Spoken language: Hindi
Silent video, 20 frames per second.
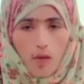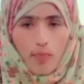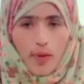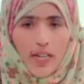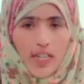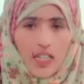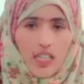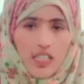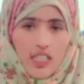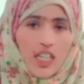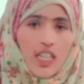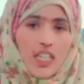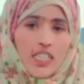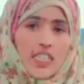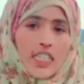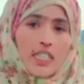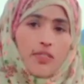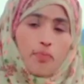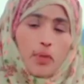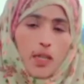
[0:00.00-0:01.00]
पे आटा चला
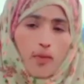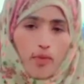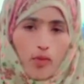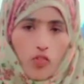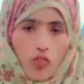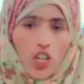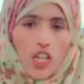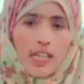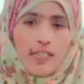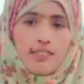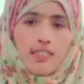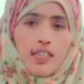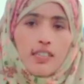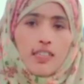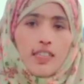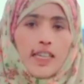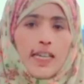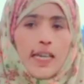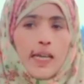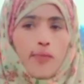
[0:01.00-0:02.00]
जाए फिर भी वो ले
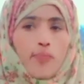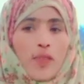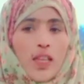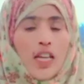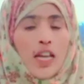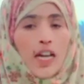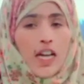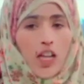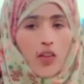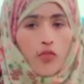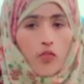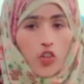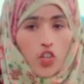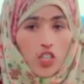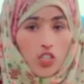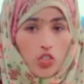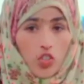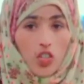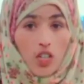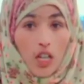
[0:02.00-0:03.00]
सकते हैं अगर फौरी
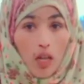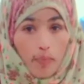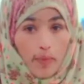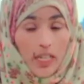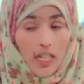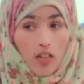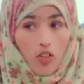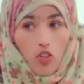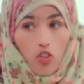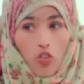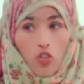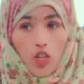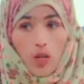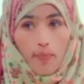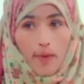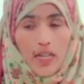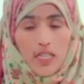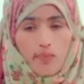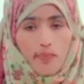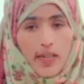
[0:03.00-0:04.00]
तौर अमीर लोगों के
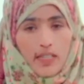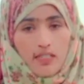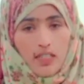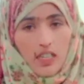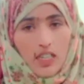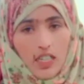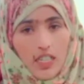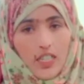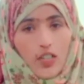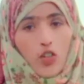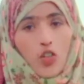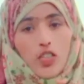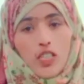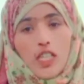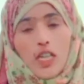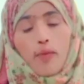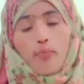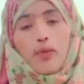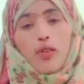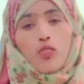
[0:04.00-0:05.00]
पास पैसा नहीं
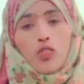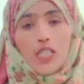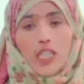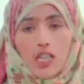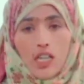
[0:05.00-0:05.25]
होता फिर